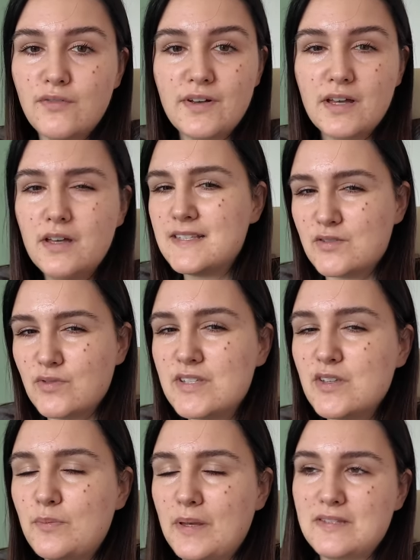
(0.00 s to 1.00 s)
Enfin, ça se voit que
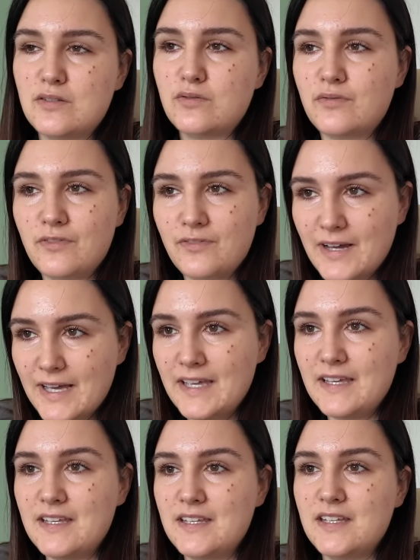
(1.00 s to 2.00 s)
c'est une personne
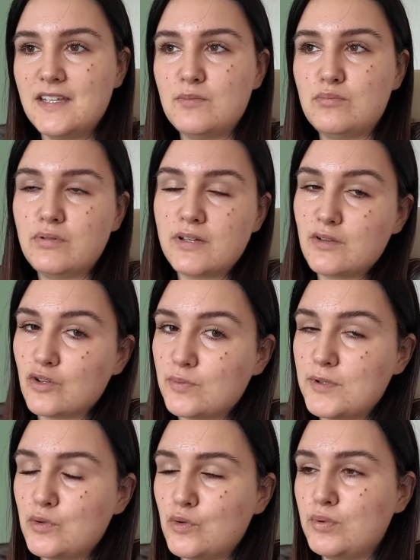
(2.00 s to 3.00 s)
vraie et pour être dans ce
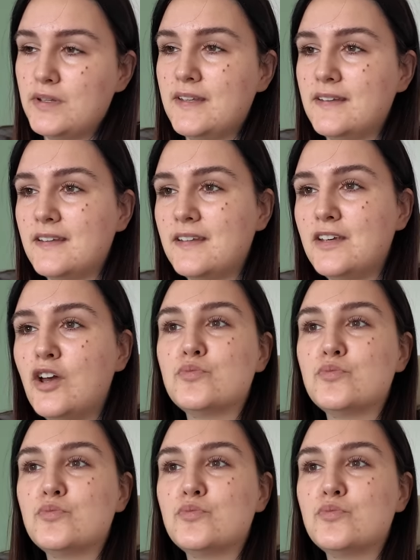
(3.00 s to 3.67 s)
milieu depuis des années.